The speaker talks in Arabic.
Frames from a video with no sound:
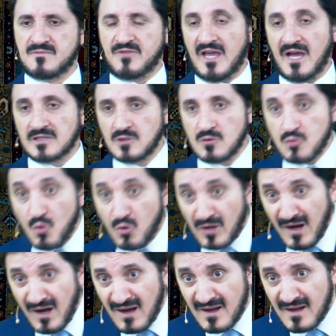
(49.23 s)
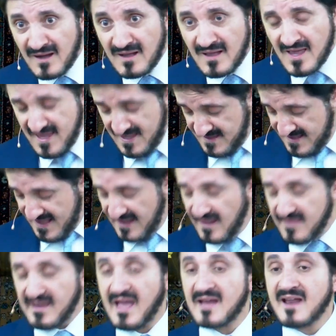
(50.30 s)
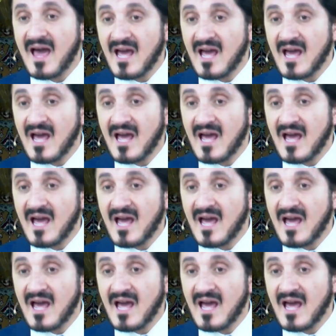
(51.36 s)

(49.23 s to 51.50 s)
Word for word: في أحاديث أخرى كان إذا كان